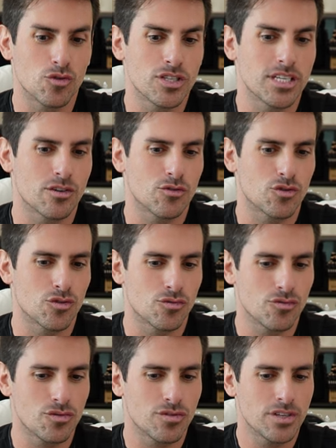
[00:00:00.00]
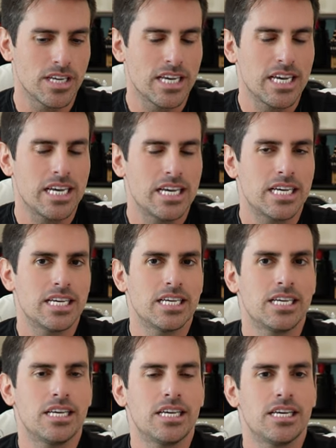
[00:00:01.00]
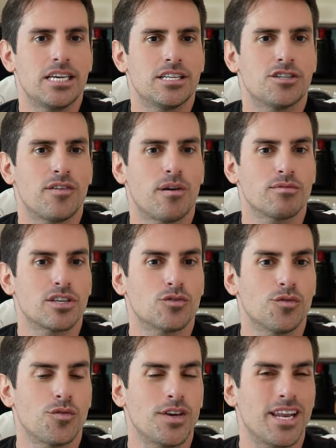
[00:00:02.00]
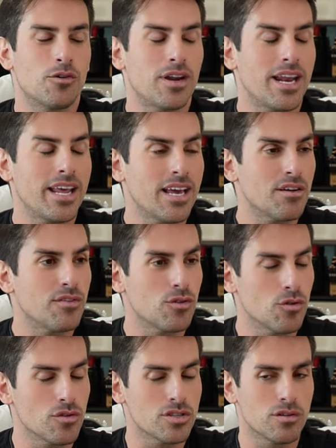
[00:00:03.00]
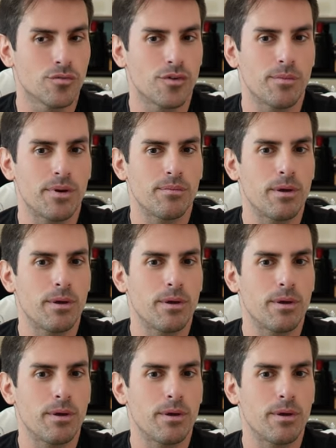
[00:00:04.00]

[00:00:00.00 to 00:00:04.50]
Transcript: 12 anos juntos. E tivemos a Sofia. Daí, quando ela engravidou, não foi